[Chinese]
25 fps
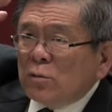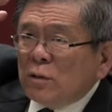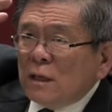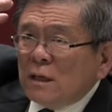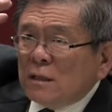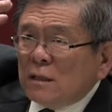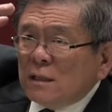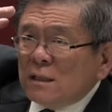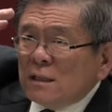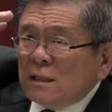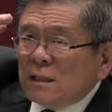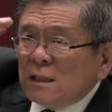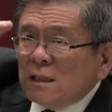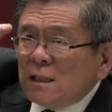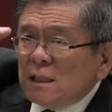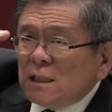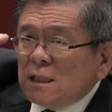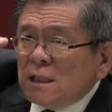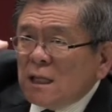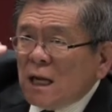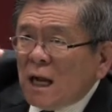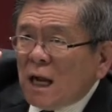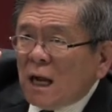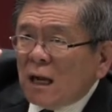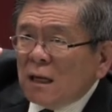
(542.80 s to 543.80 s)
慧人之
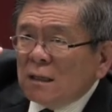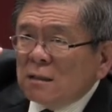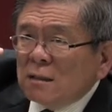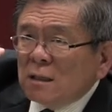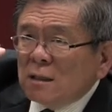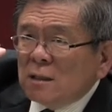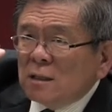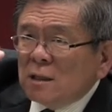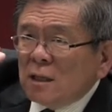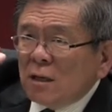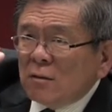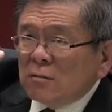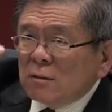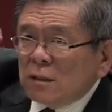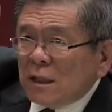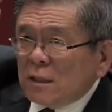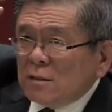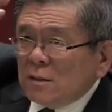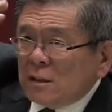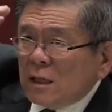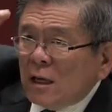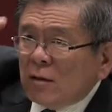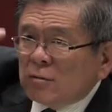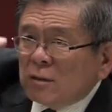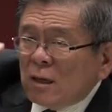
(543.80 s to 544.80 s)
下的教导
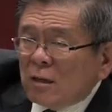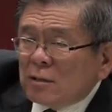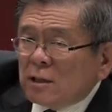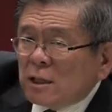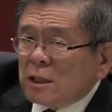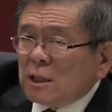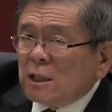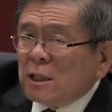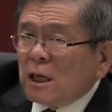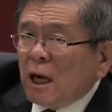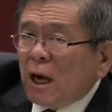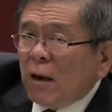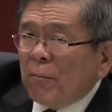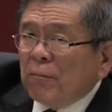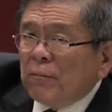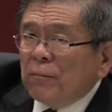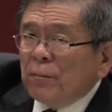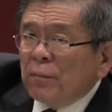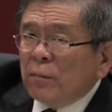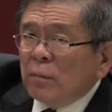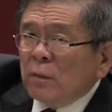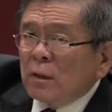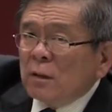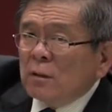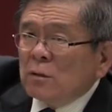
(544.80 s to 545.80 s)
教导之下，
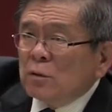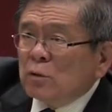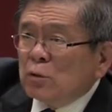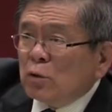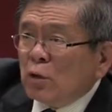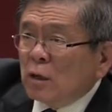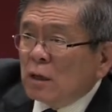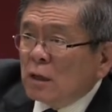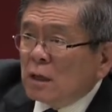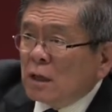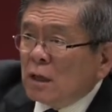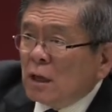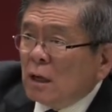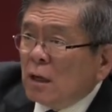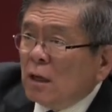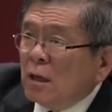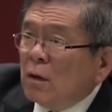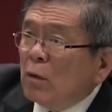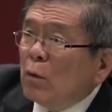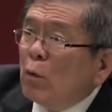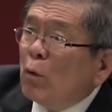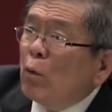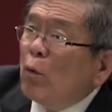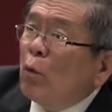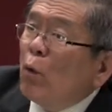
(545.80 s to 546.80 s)
做一个
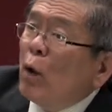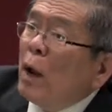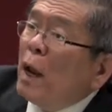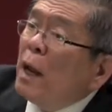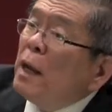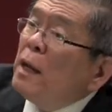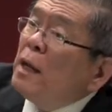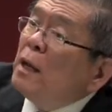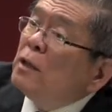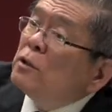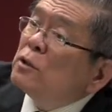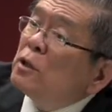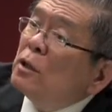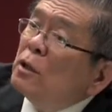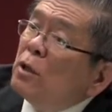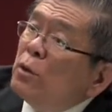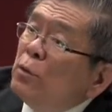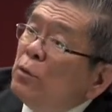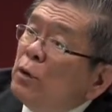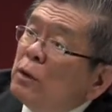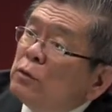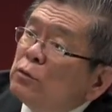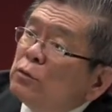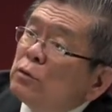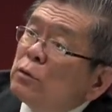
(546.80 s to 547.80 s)
回应神的
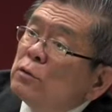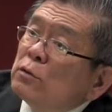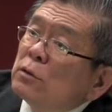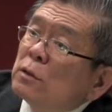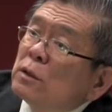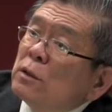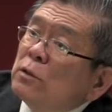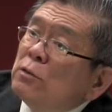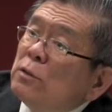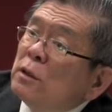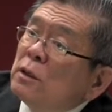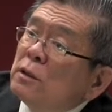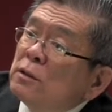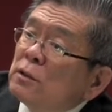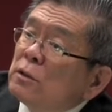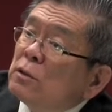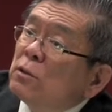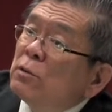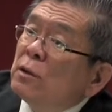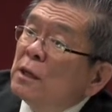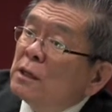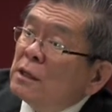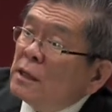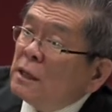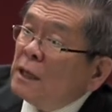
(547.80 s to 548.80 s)
约遵守神的约的智
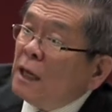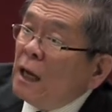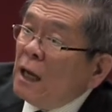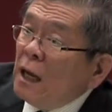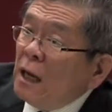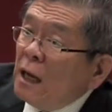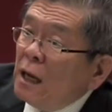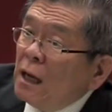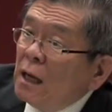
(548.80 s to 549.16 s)
慧人呢？